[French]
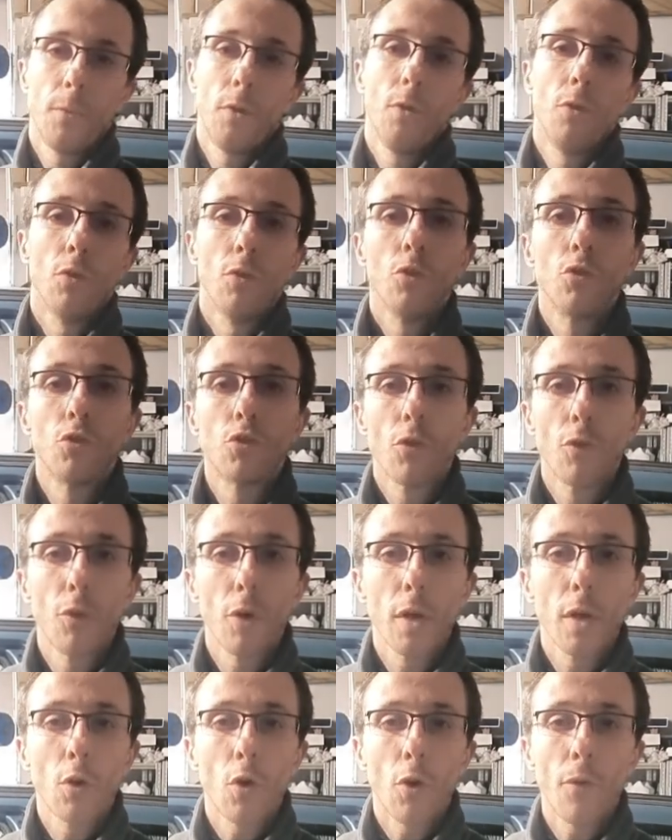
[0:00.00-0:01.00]
Une
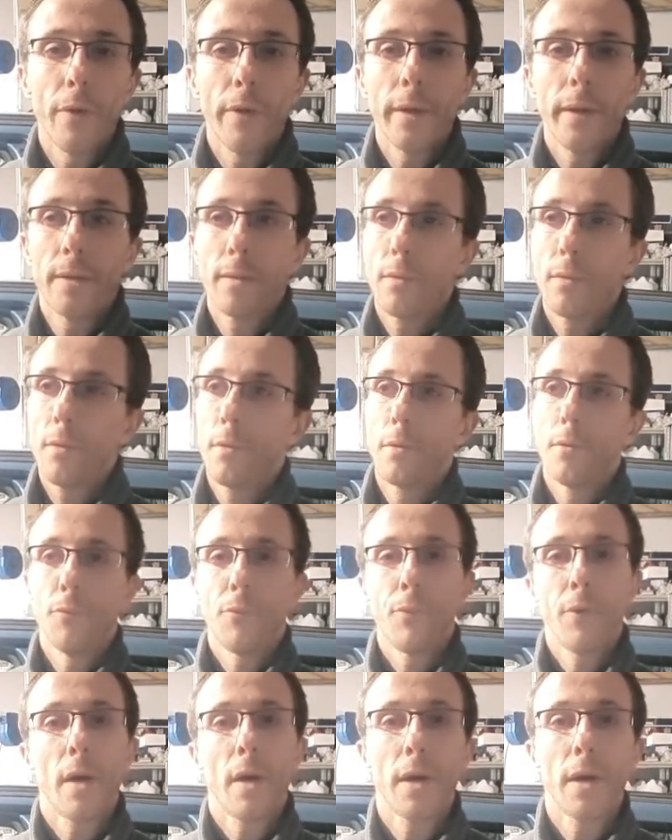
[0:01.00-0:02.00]
Chevrolet Corvette, une
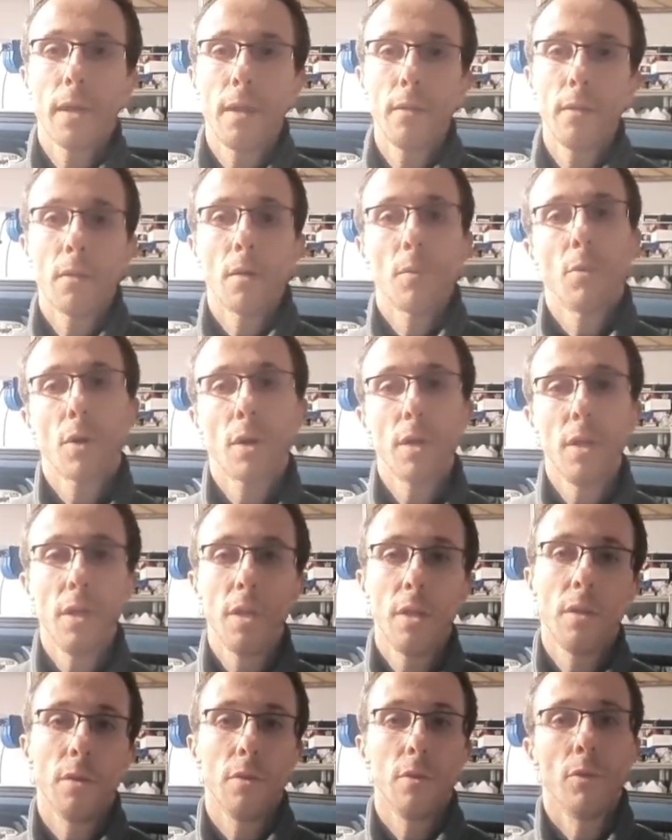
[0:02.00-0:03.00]
Ferrari, une
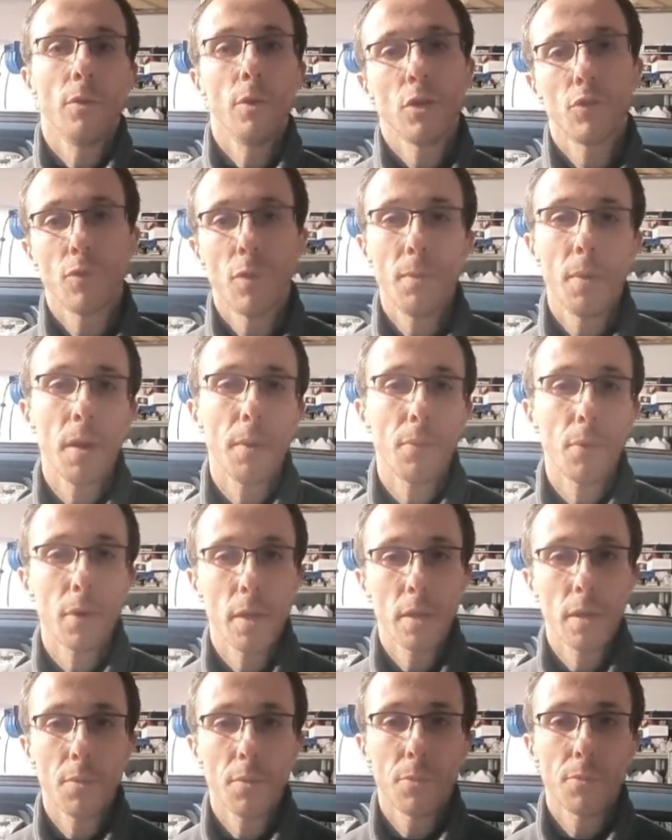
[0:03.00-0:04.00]
Lamborghini, ouais je veux bien pour gagner
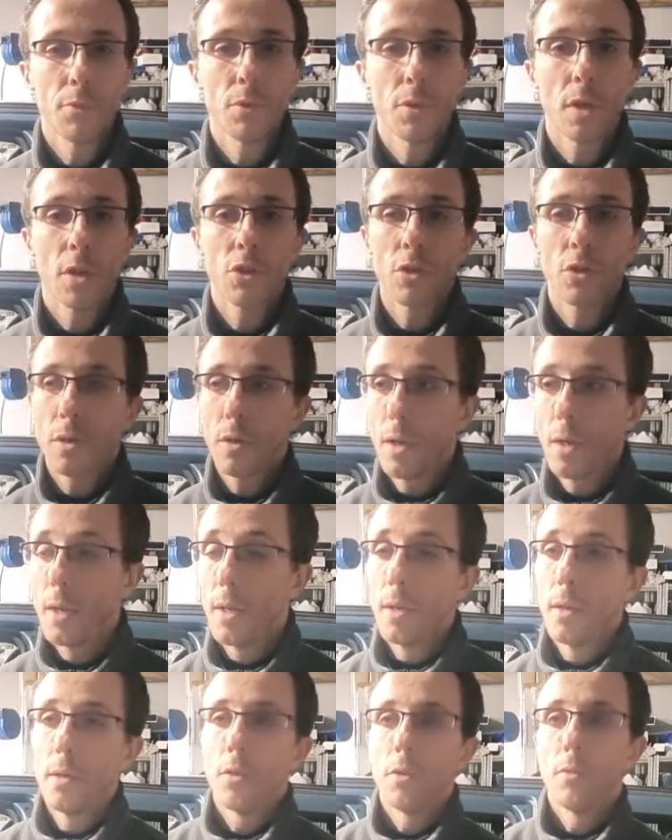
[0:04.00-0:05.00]
un peu plus d'argent.
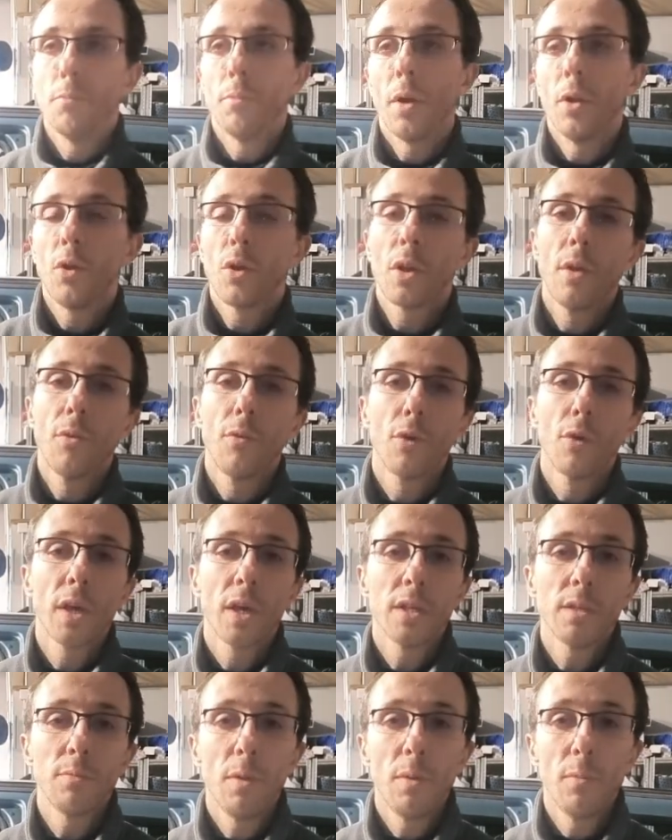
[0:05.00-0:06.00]
Une bagnole qui vaut
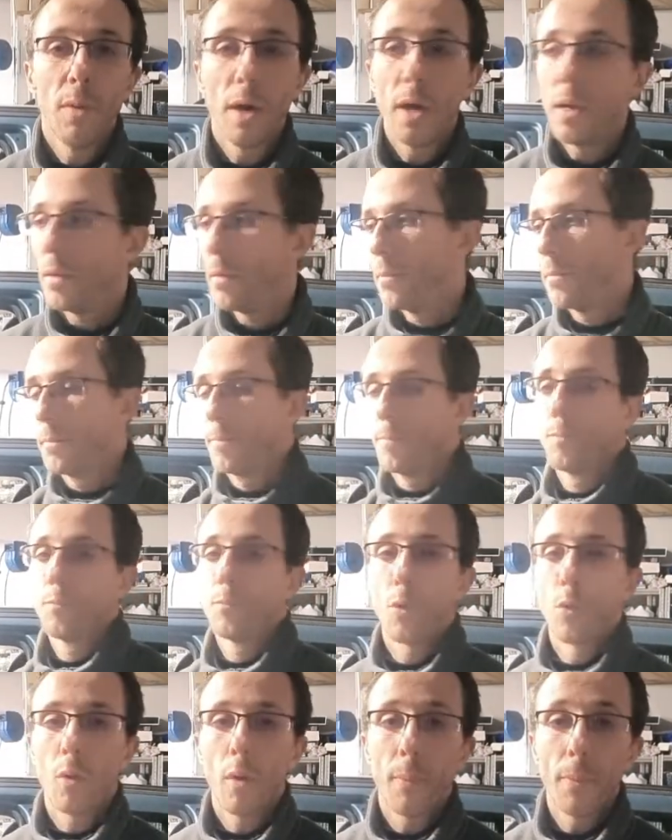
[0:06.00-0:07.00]
15 000 balles,
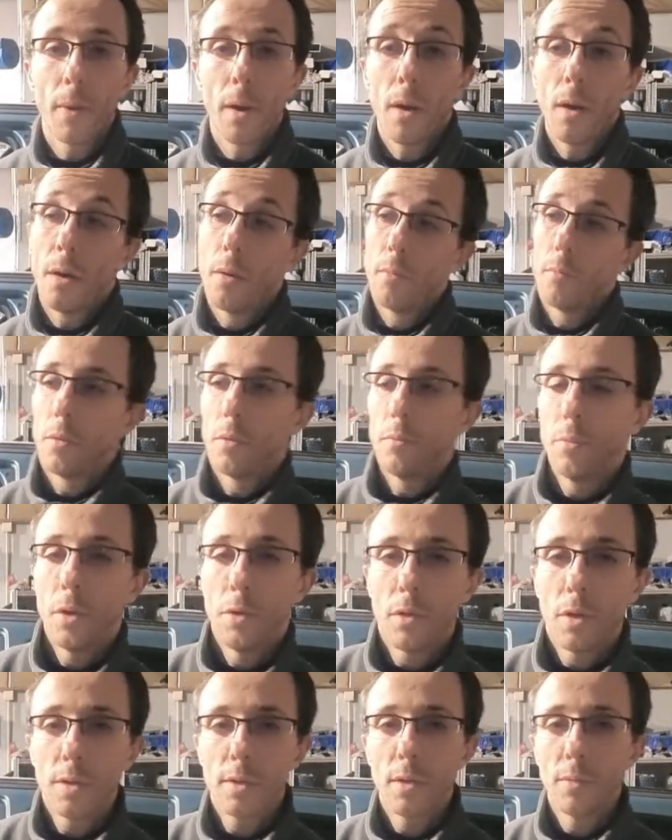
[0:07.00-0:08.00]
pourquoi pas une
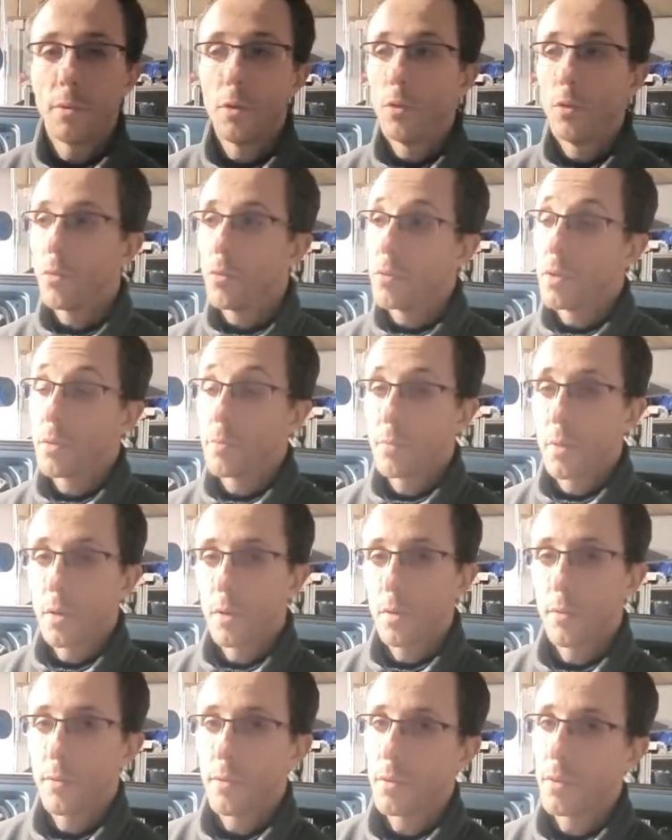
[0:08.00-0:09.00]
bagnole à 5000 euros, honnêtement,
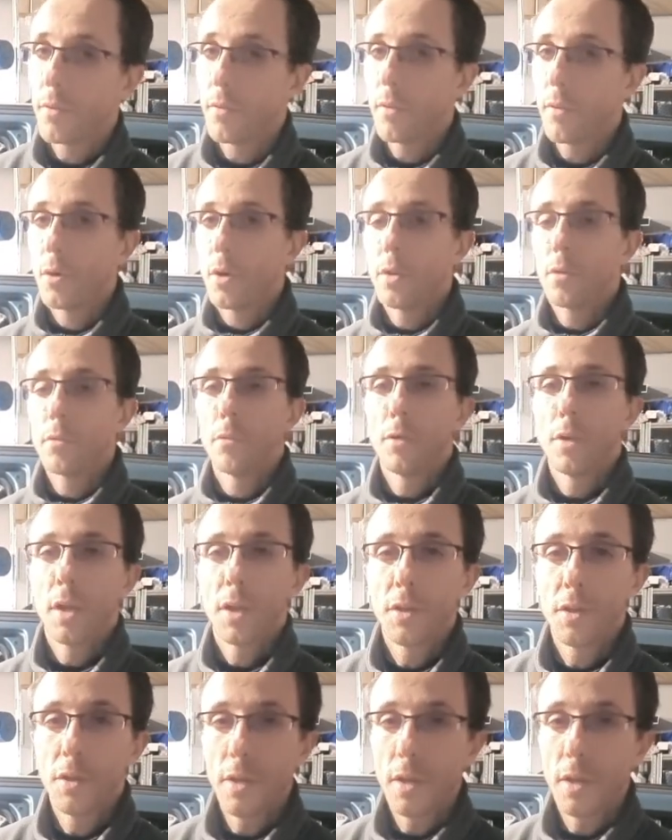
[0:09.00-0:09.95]
il faudra vraiment être le dernier des